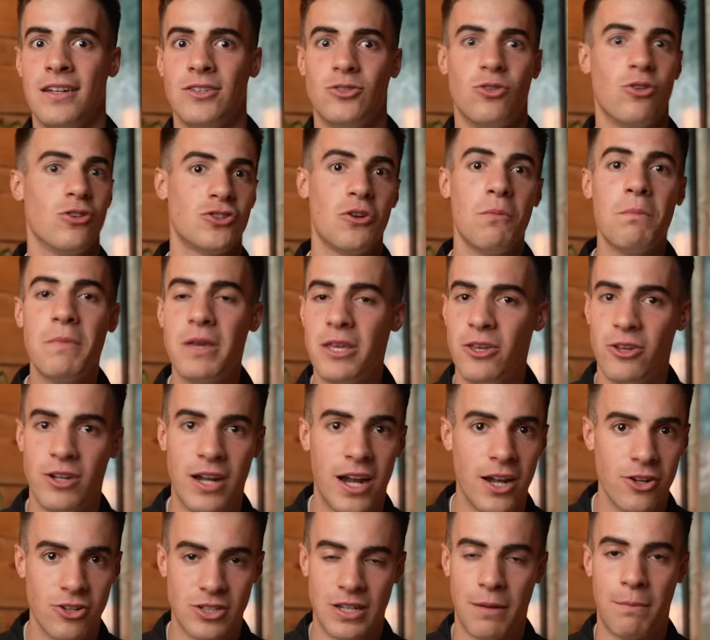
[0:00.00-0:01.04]
todos son
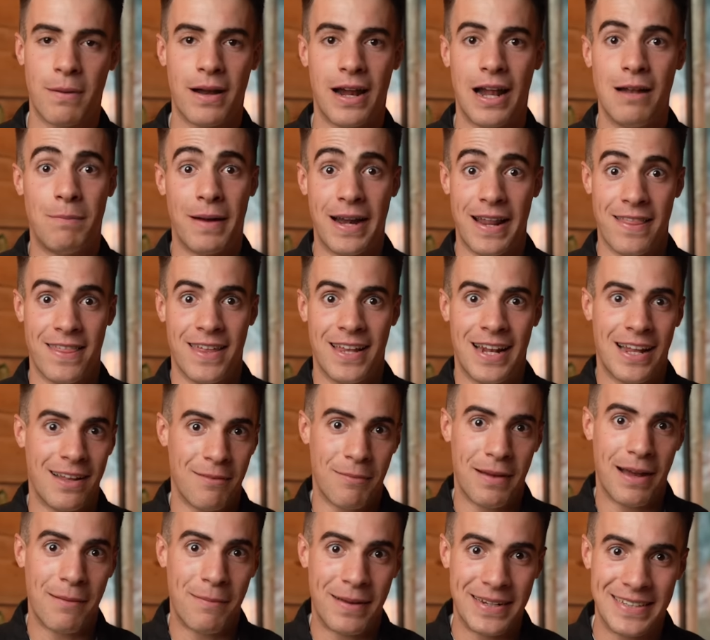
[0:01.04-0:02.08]
millonarios al parecer a,
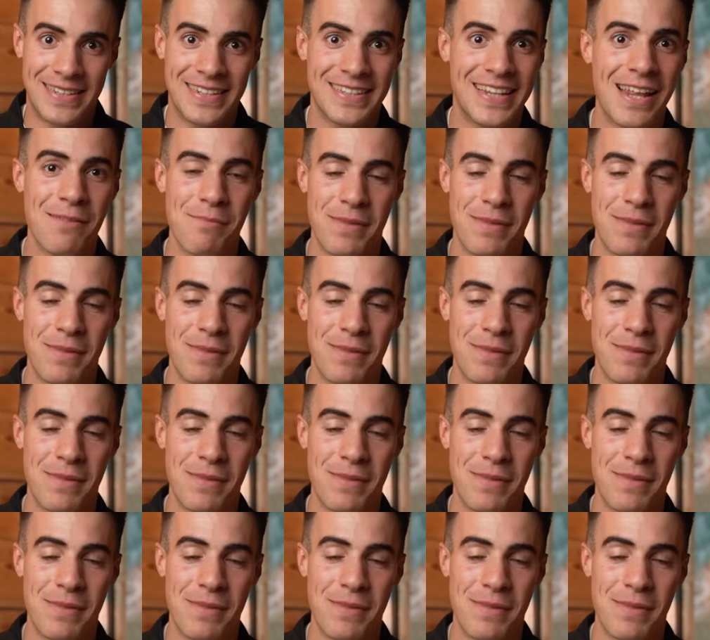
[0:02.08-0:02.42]
a, partir de la